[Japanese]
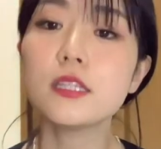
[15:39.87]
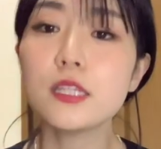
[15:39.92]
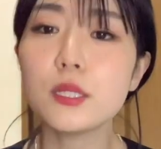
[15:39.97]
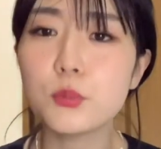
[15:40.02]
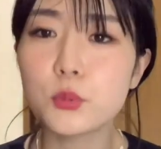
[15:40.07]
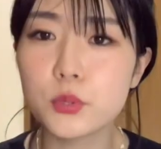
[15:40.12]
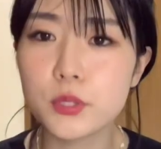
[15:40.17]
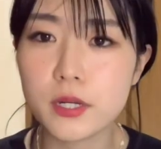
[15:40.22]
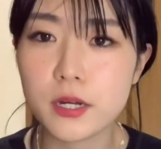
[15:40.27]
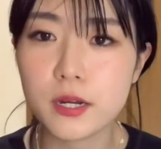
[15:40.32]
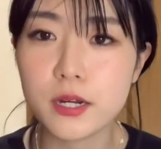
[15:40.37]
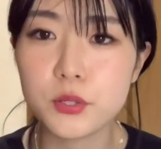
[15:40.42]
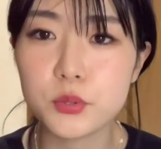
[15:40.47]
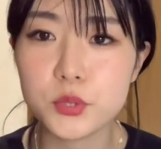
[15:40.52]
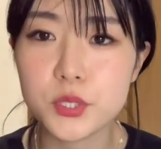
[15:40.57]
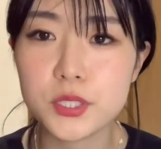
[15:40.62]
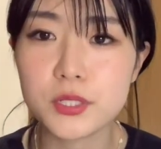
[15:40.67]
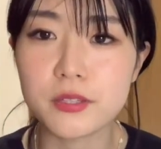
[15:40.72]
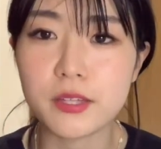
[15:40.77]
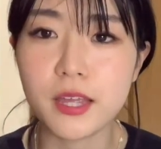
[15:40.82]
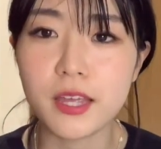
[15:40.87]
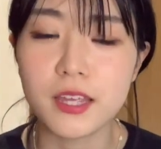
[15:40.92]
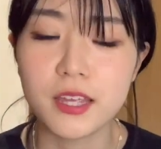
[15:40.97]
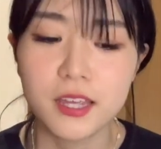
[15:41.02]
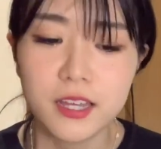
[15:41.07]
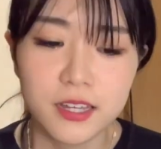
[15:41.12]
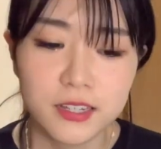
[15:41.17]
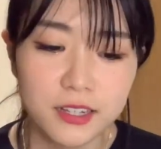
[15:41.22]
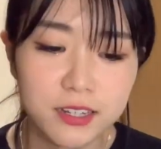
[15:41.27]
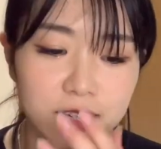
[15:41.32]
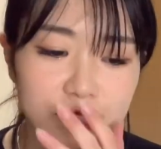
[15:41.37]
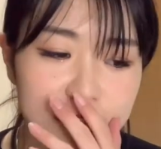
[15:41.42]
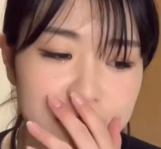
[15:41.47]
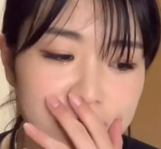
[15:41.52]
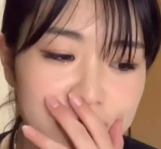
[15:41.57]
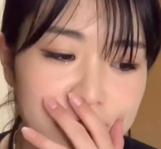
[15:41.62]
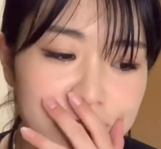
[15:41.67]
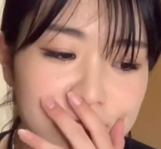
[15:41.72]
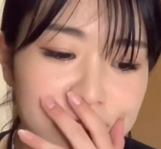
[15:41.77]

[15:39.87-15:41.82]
んでもお腹が苦しくない。なんかさ、